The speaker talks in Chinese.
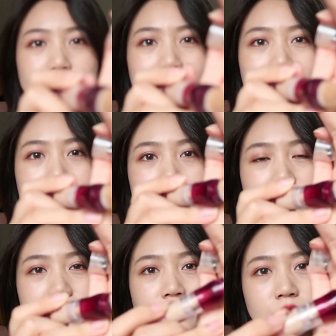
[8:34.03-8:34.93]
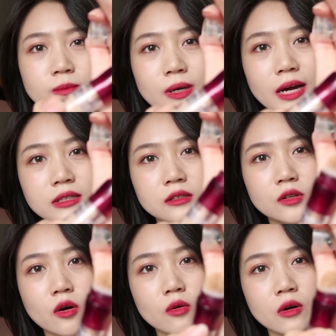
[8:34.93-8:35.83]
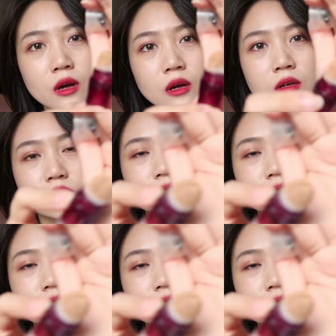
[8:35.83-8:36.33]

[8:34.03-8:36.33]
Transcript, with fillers: 它的这个地方，就你们看这个头，就